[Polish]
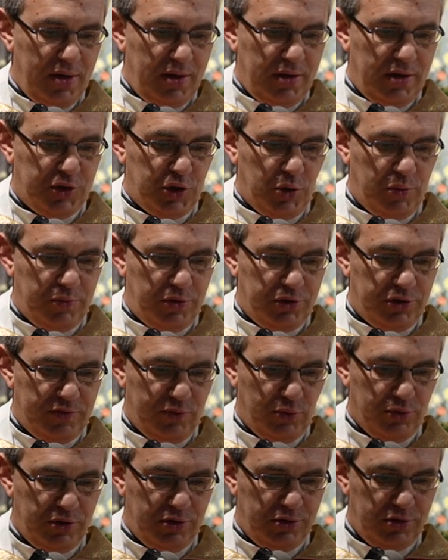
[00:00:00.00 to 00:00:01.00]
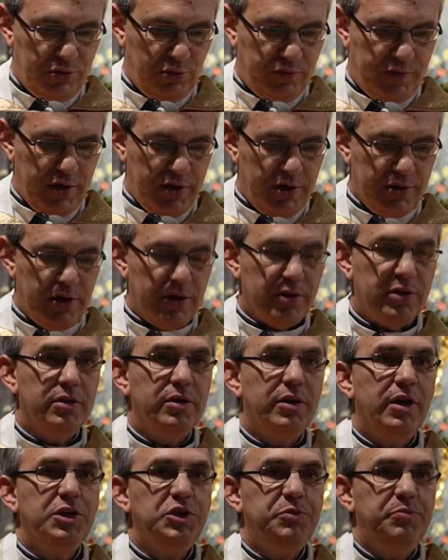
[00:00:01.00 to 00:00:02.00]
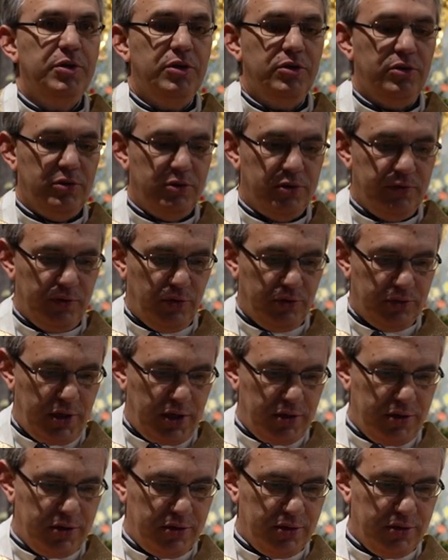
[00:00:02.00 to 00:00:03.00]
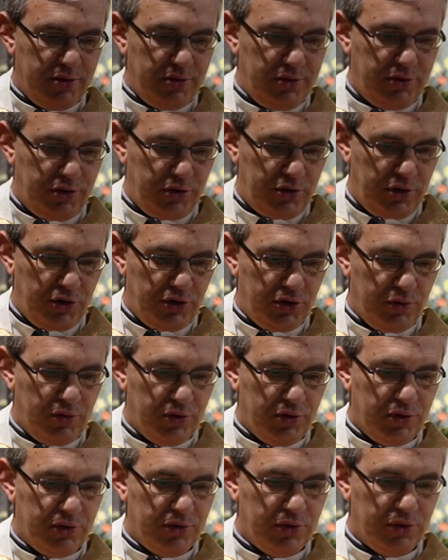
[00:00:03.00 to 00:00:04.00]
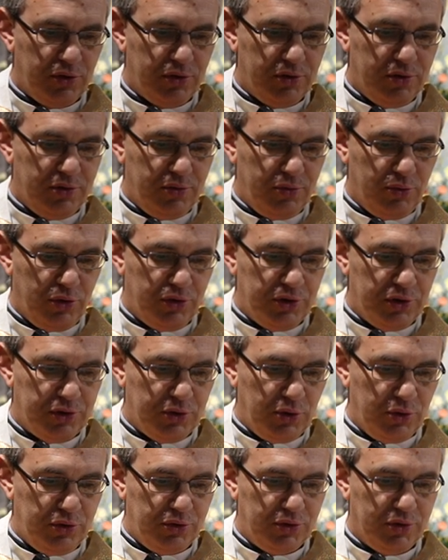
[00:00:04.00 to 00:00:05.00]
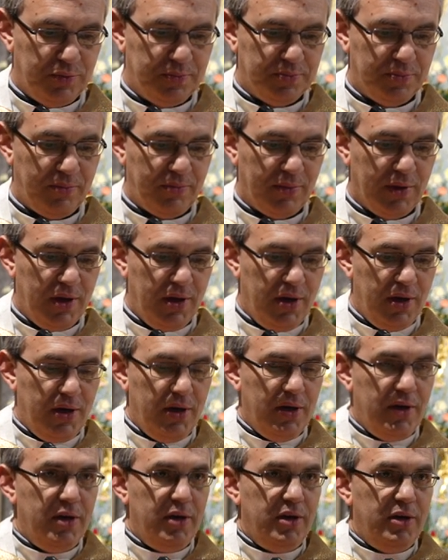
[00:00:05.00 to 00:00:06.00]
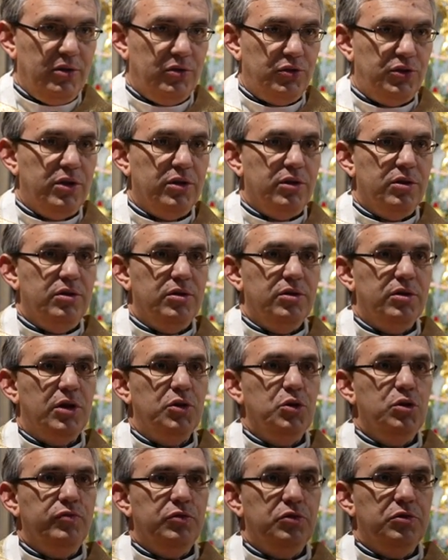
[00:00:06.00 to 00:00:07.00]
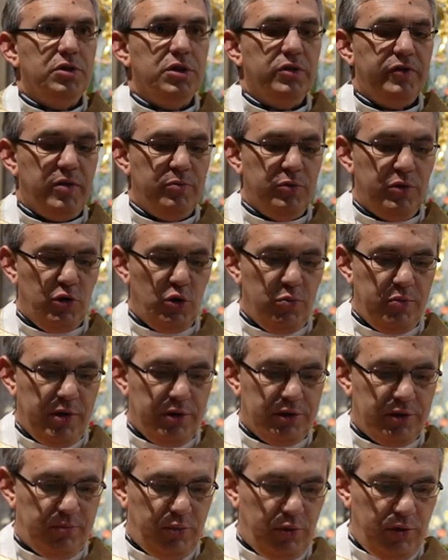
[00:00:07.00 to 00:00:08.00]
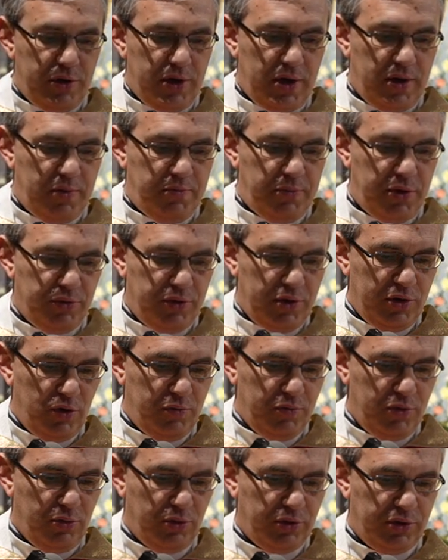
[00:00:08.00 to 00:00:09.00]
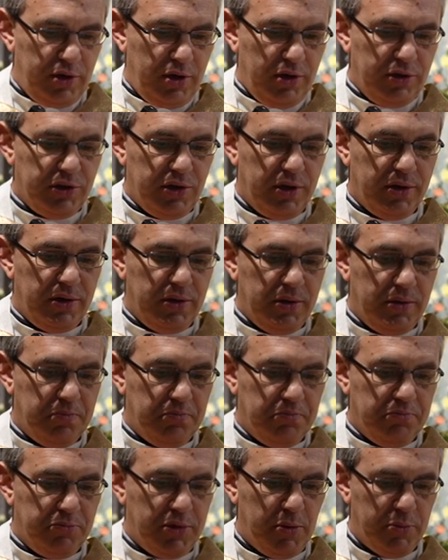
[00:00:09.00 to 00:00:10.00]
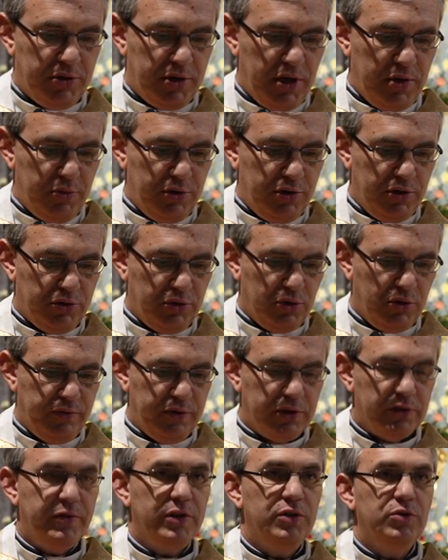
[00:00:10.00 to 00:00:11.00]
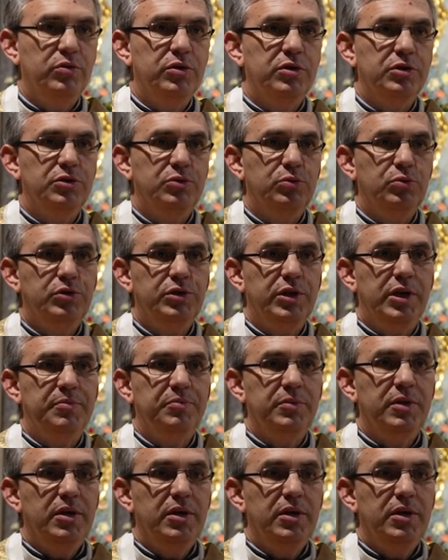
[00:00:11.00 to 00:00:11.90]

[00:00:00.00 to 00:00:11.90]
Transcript: Ale chciałbym jeszcze zwrócić uwagę na jeden aspekt związany z dzisiejszą uroczystością. Dzisiaj, kiedy na nowo odkrywamy obraz Boga pełnego miłosierdzia, pamiętajmy też o wezwaniu Chrystusa: